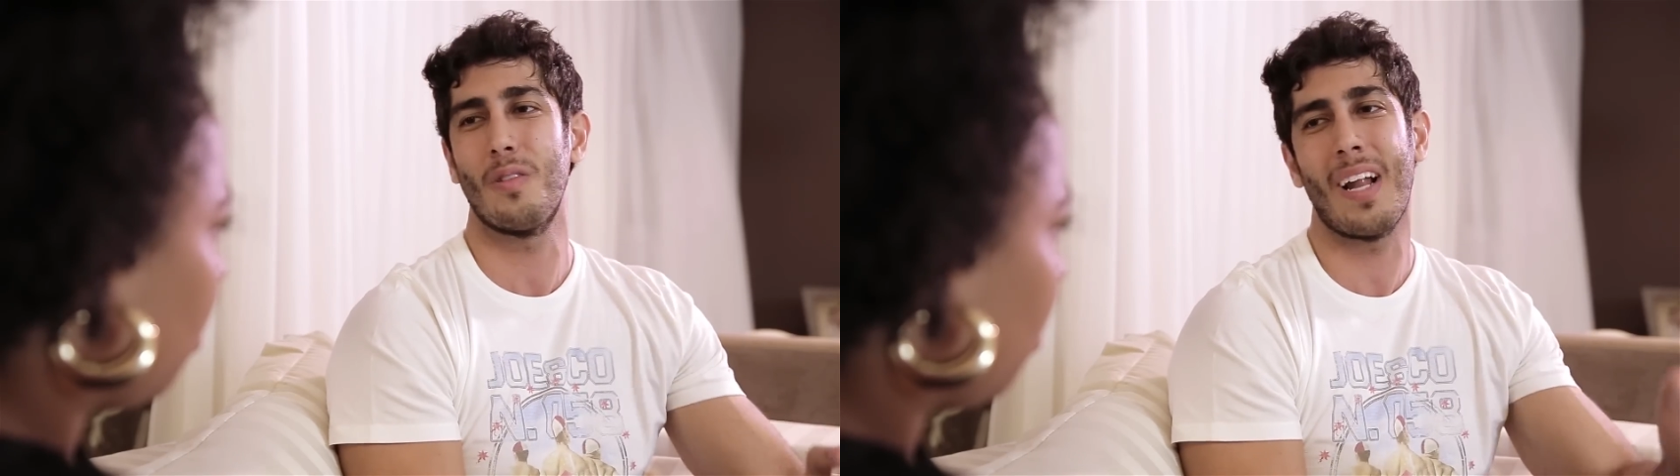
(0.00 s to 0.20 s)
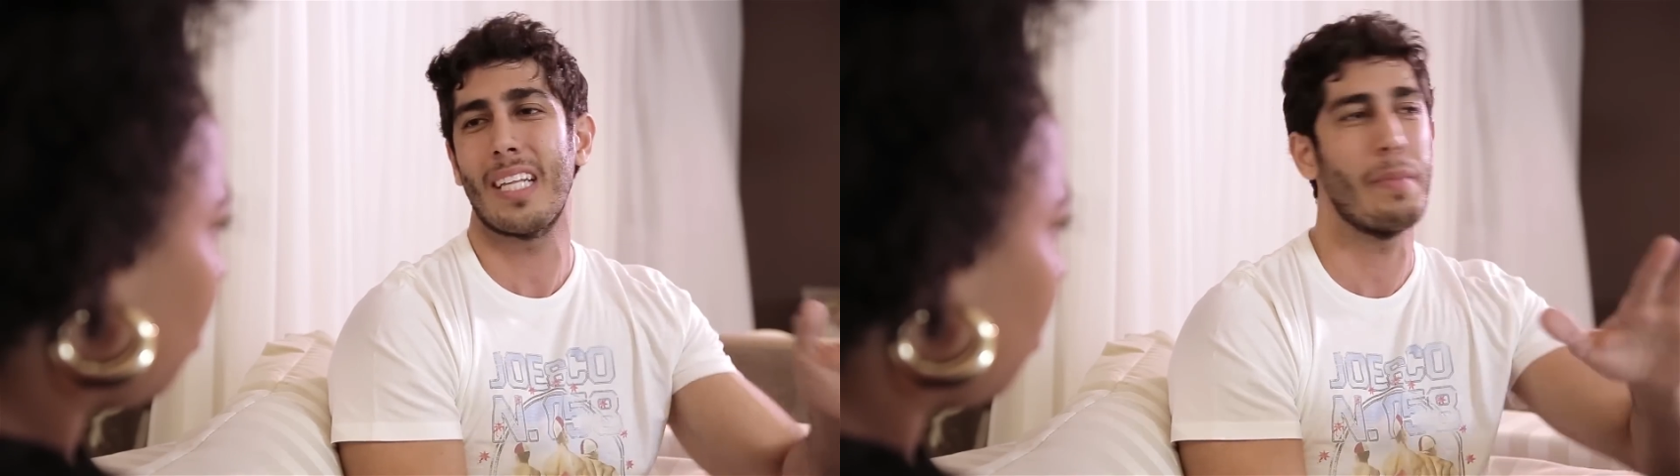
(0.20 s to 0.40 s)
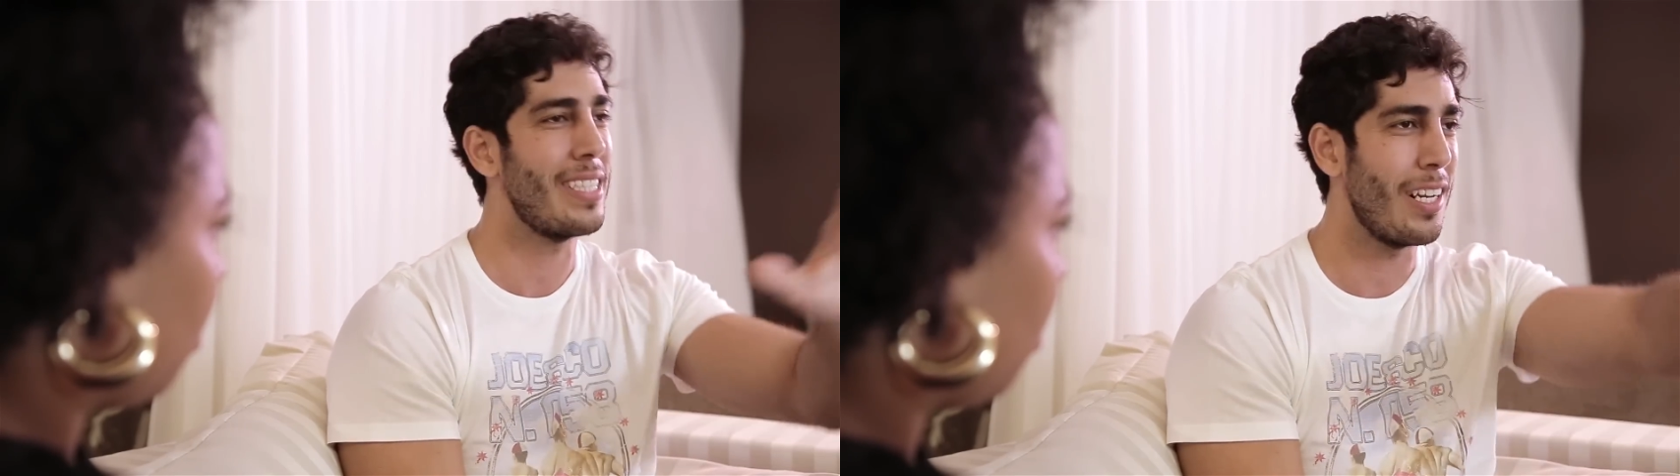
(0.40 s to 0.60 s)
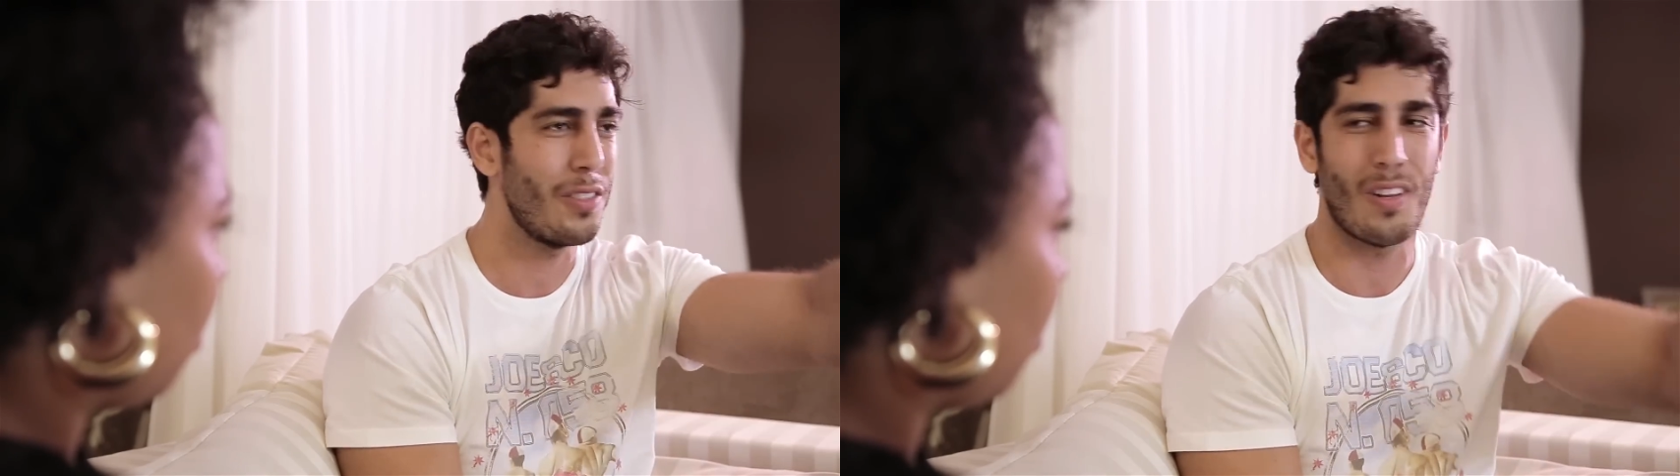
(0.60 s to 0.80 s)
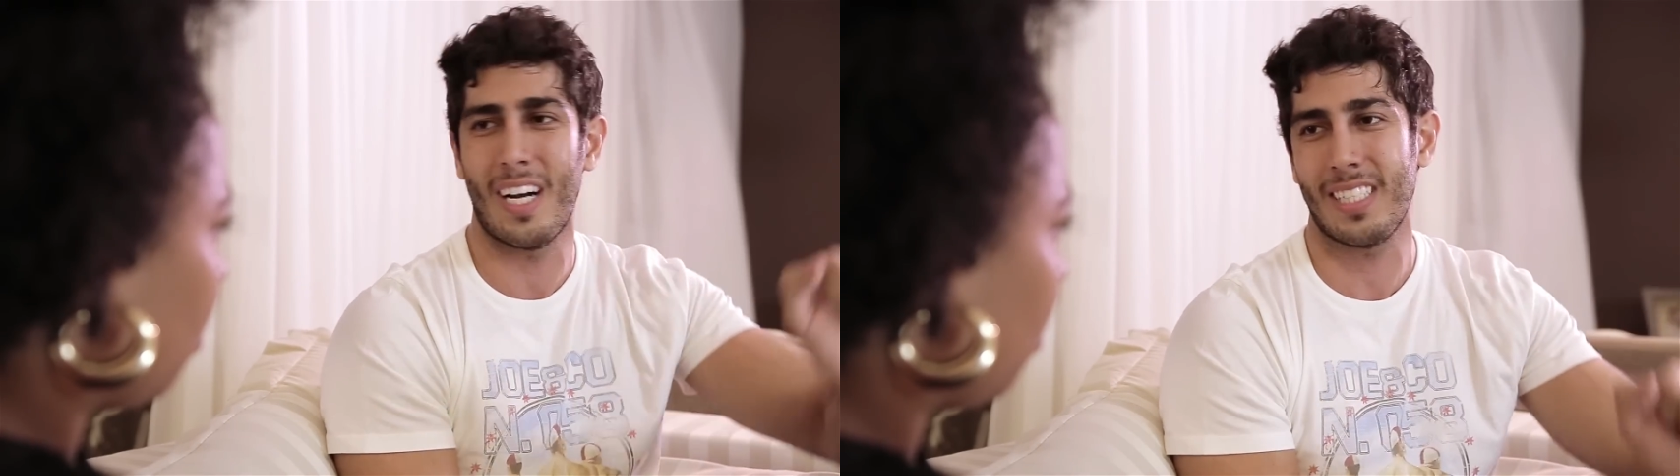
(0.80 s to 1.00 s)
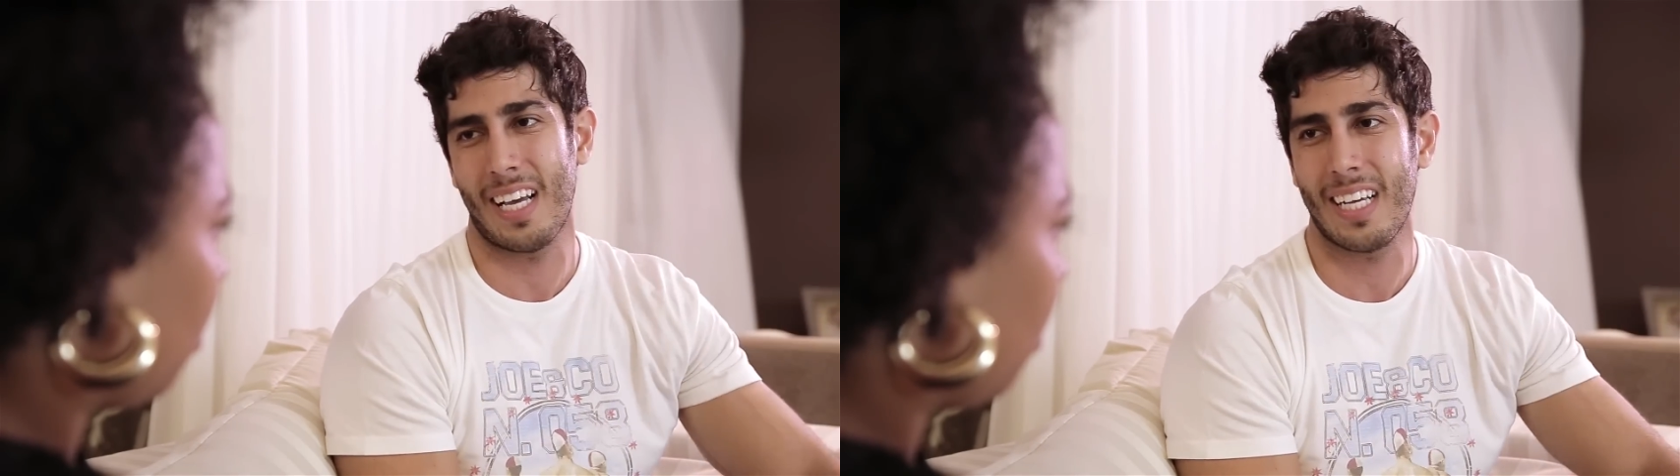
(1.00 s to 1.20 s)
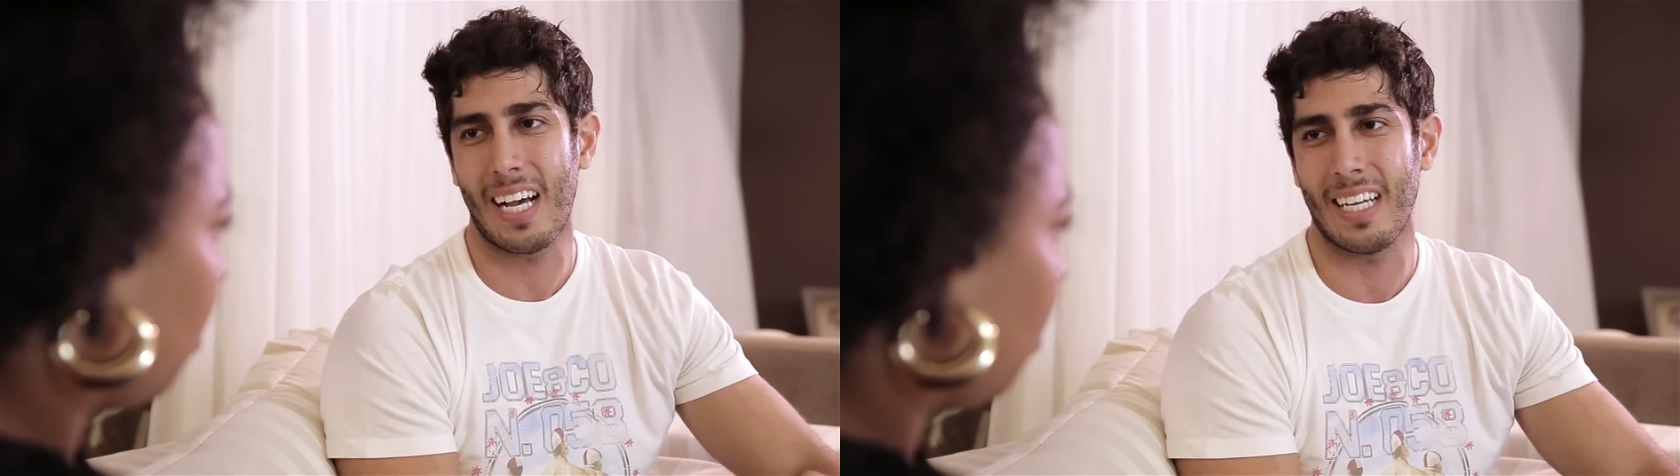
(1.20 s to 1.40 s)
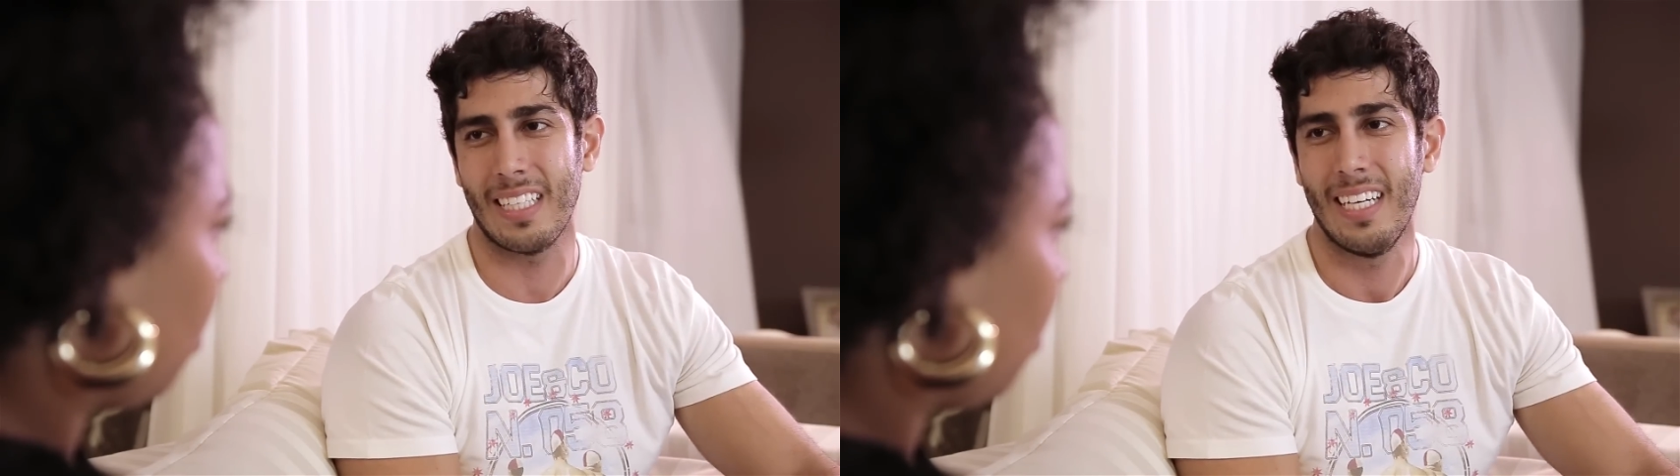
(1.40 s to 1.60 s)
Do nada, bateria do celular
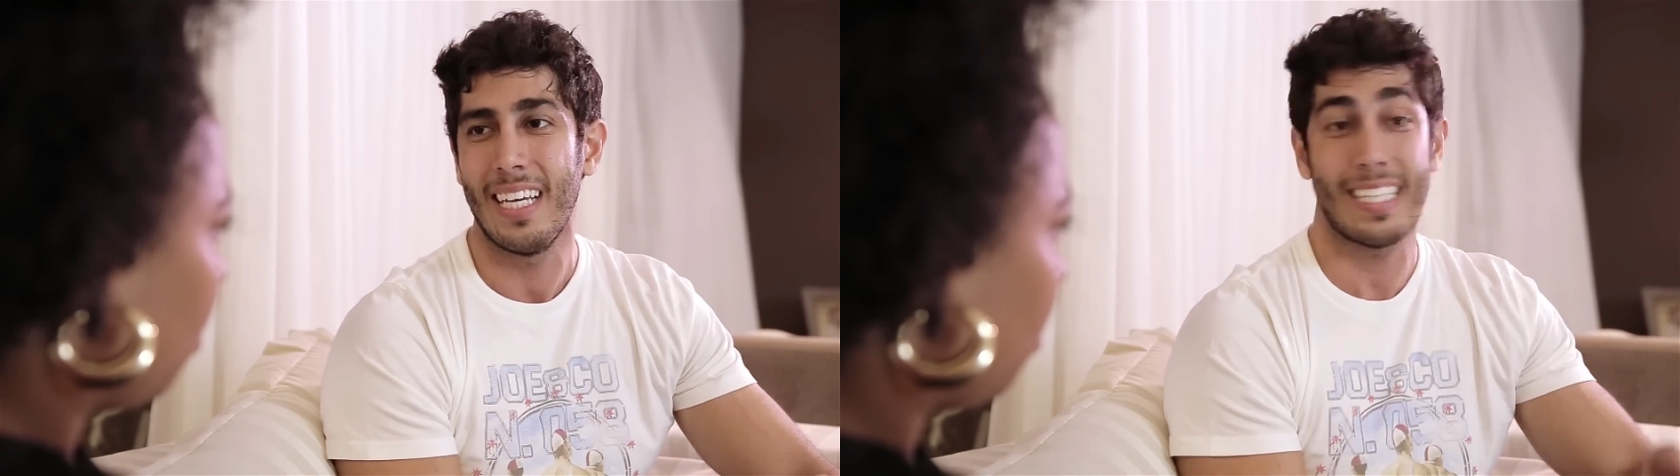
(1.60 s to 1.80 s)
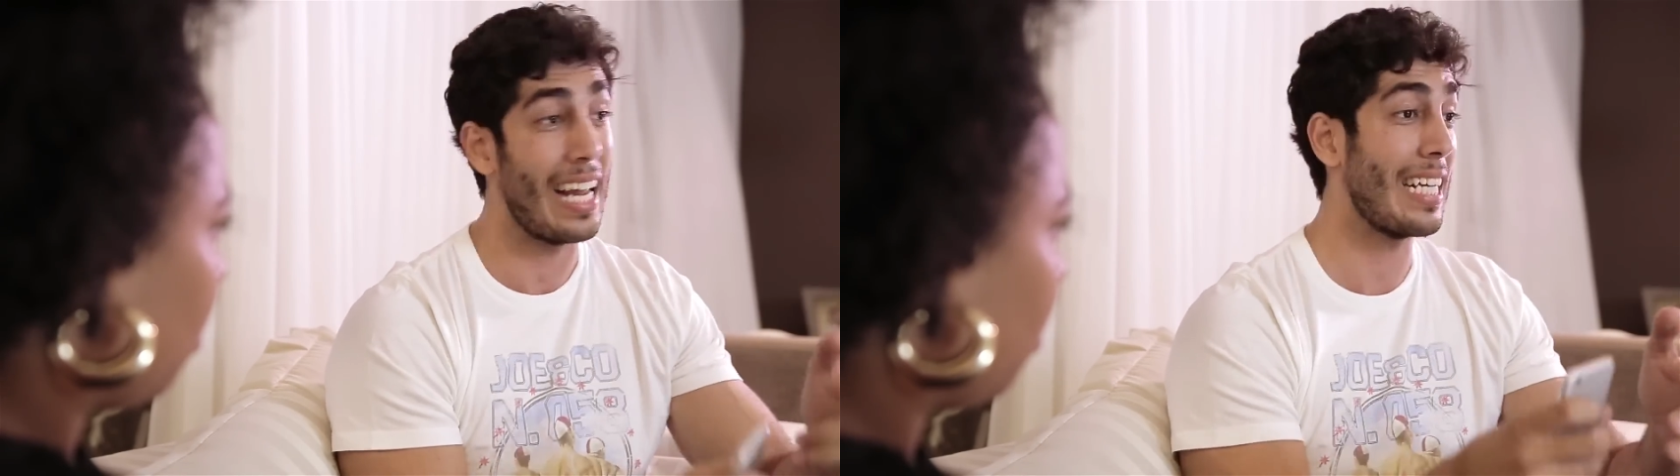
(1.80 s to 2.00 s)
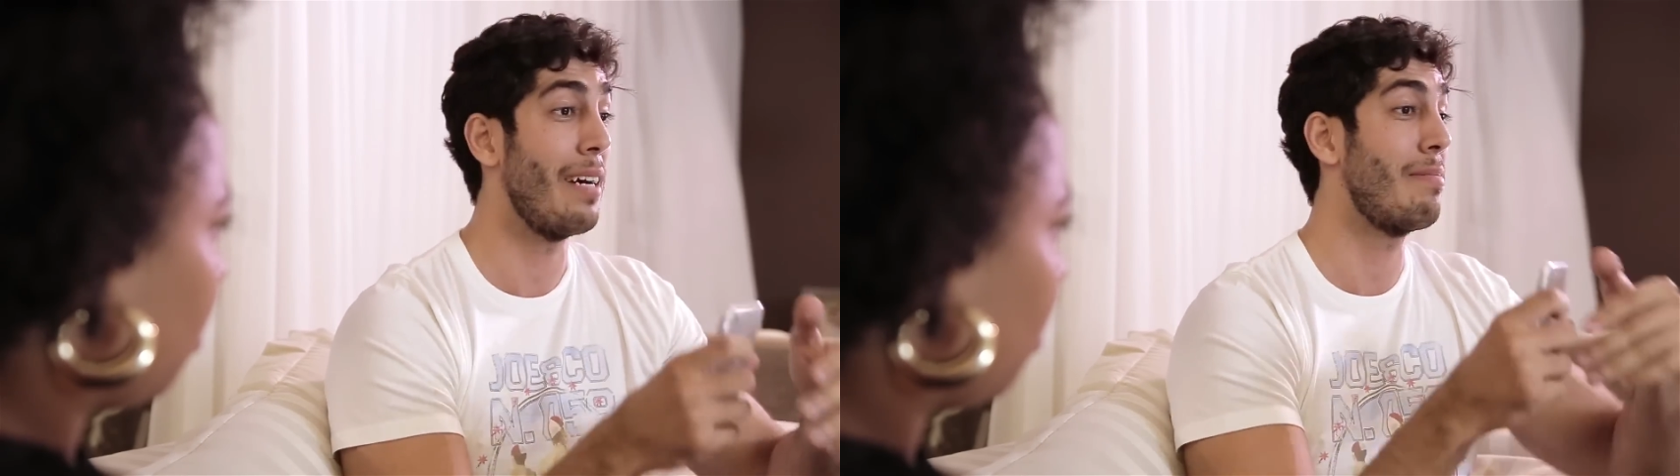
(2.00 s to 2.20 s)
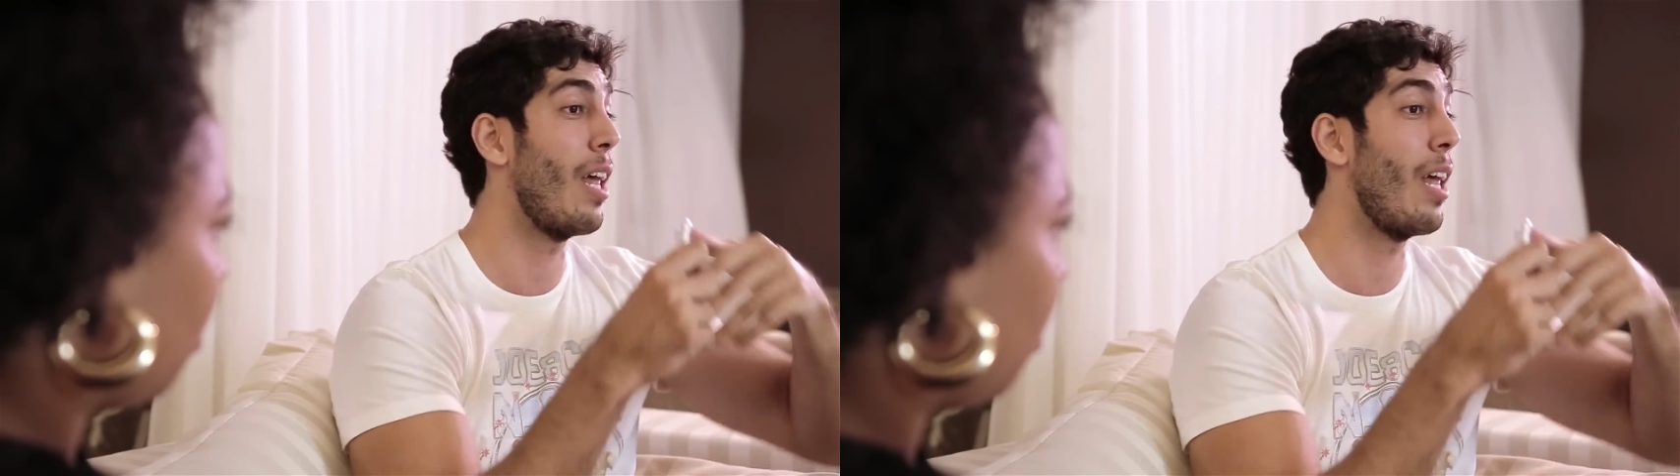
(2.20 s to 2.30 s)
descarregada. E quer ligar...